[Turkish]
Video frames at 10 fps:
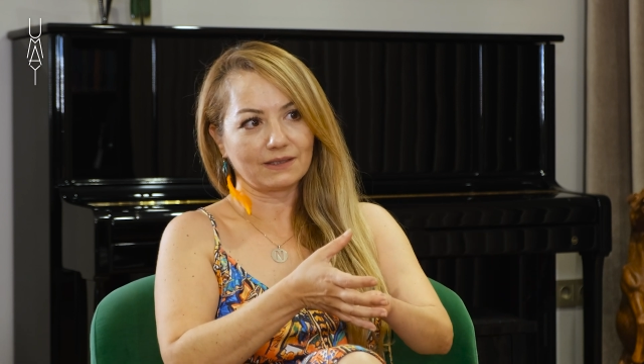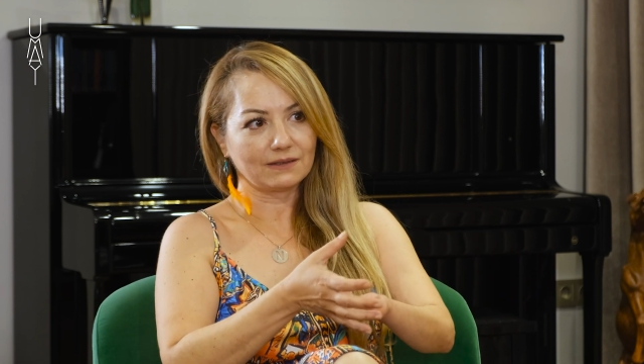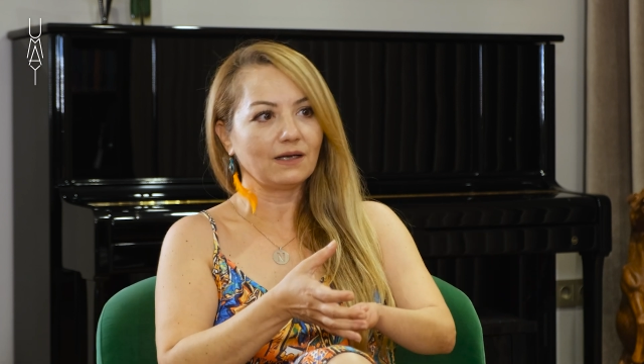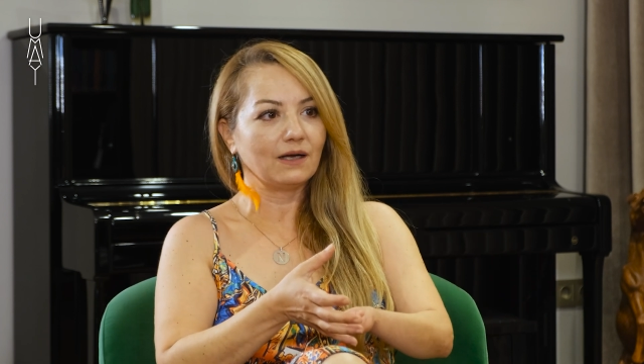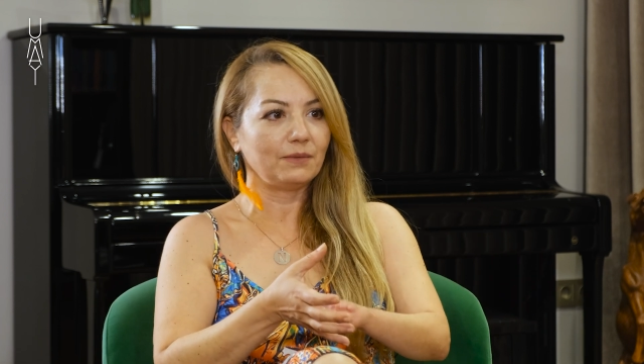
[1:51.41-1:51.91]
diye
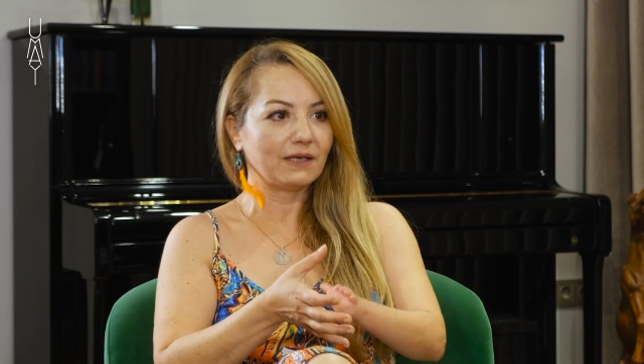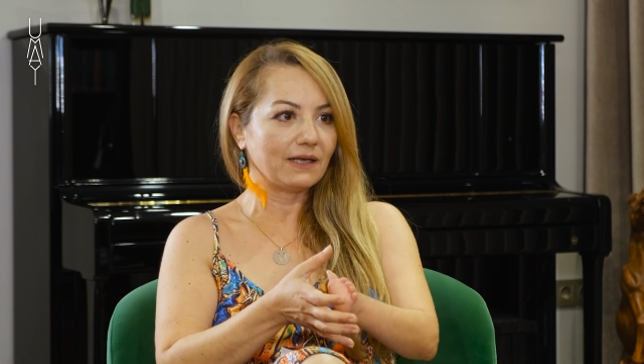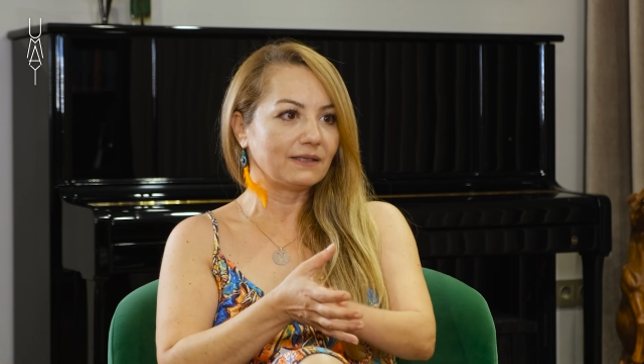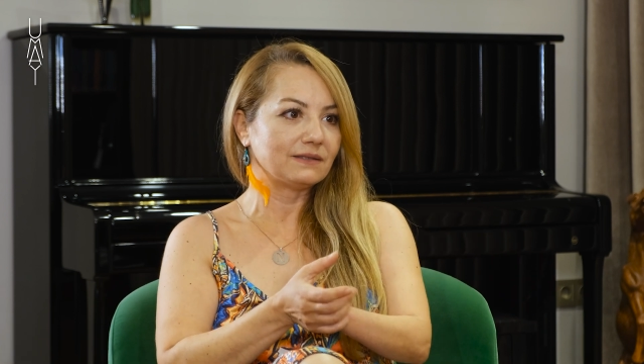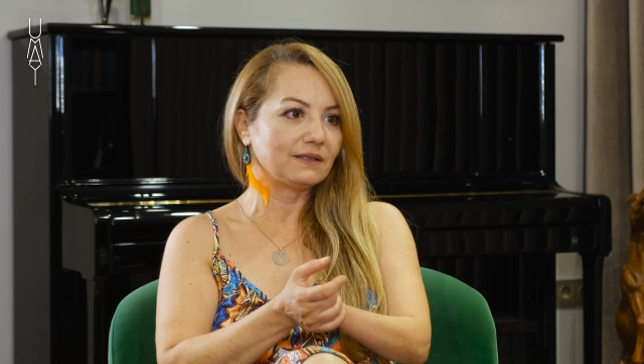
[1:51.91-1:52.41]
de tabir
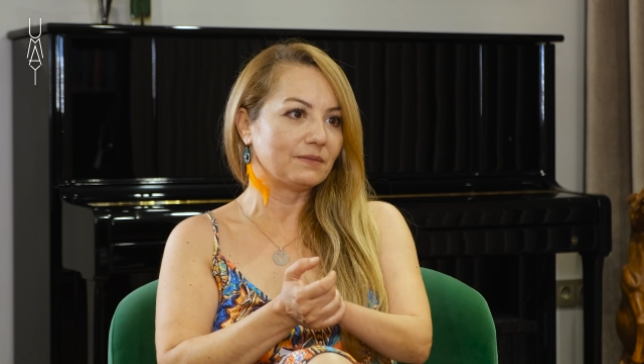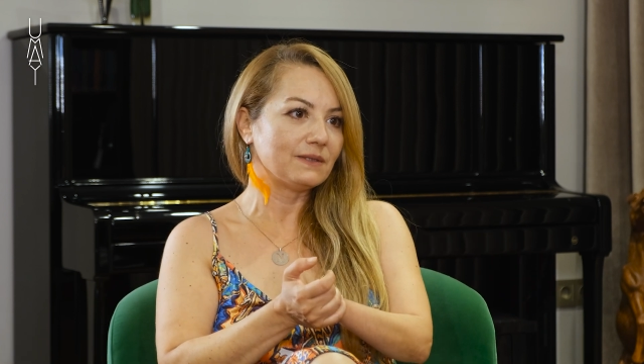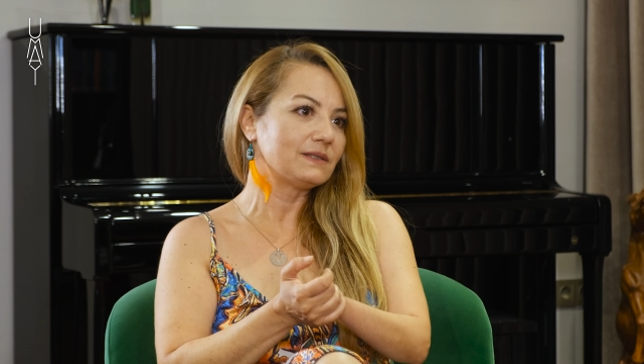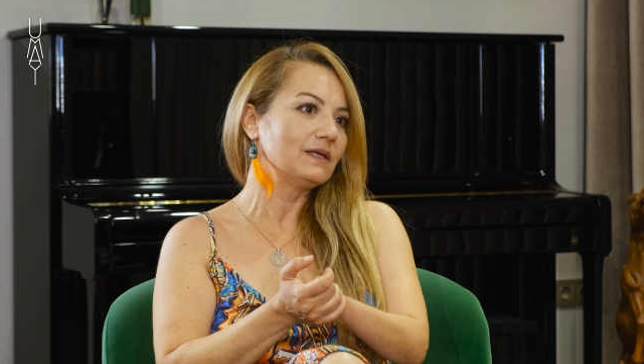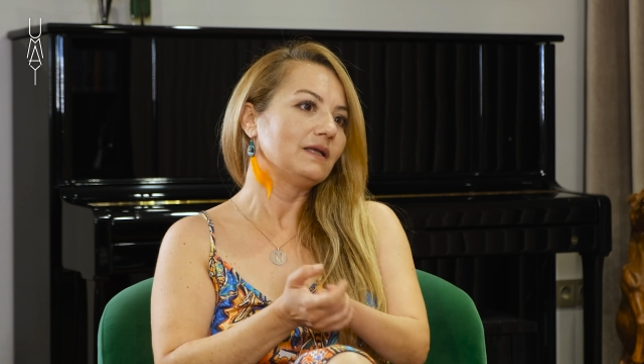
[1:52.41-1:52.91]

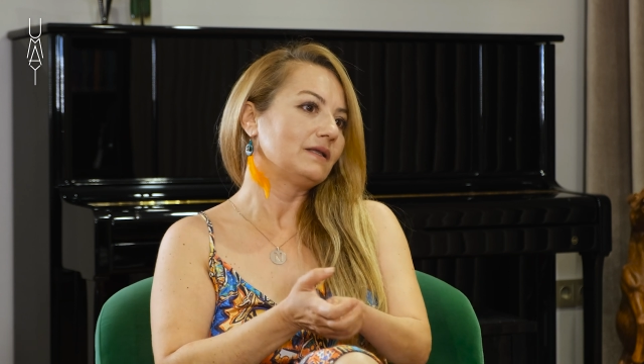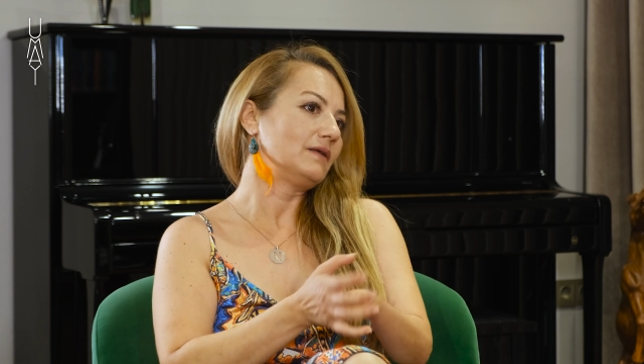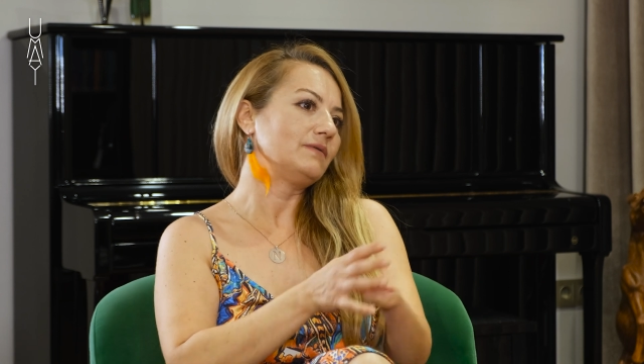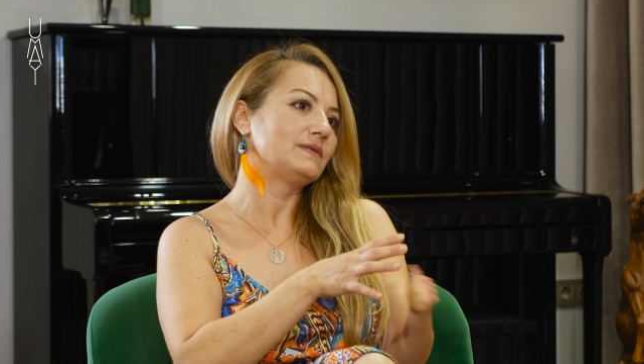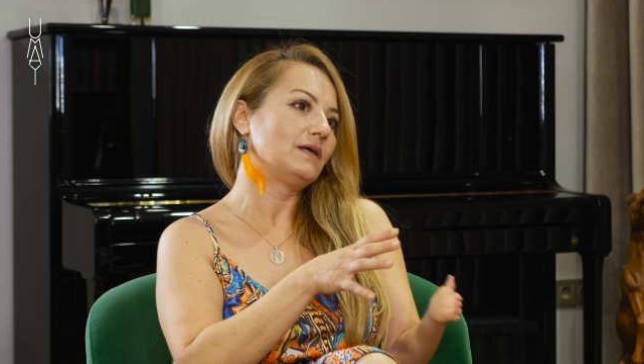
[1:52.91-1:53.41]
ettiğimiz
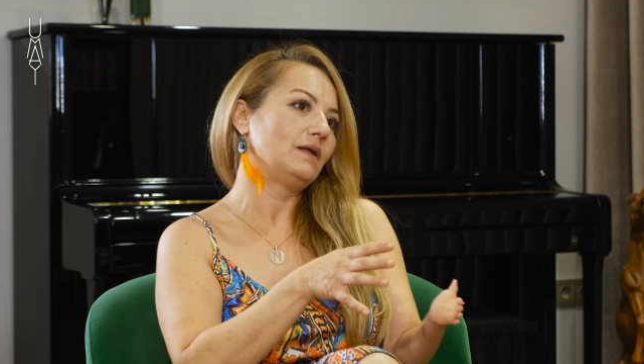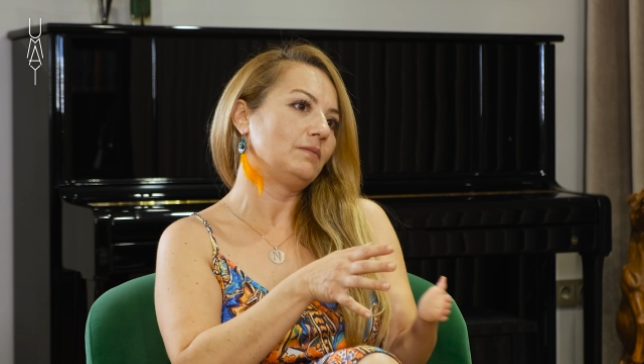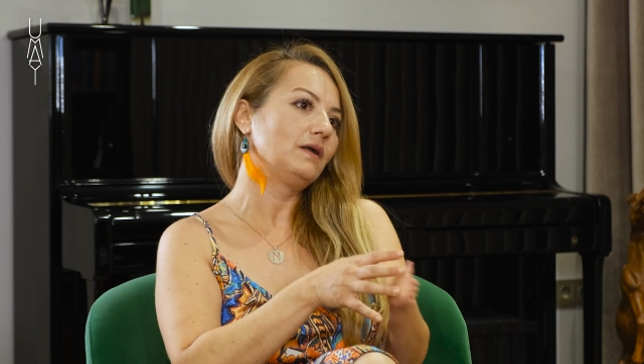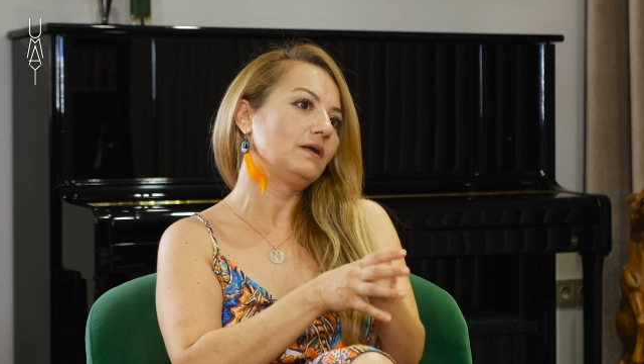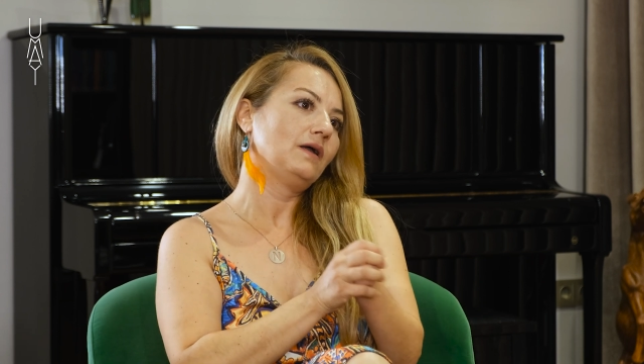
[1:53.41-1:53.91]
nefes
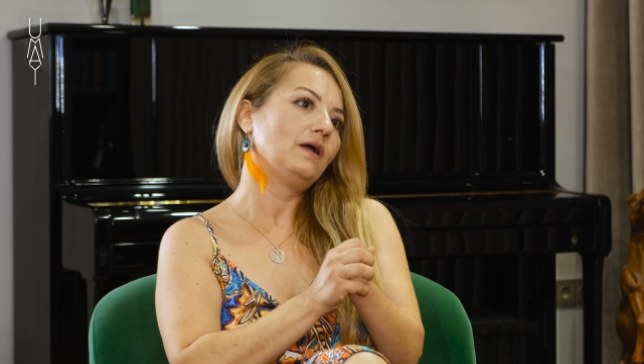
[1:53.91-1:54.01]
almak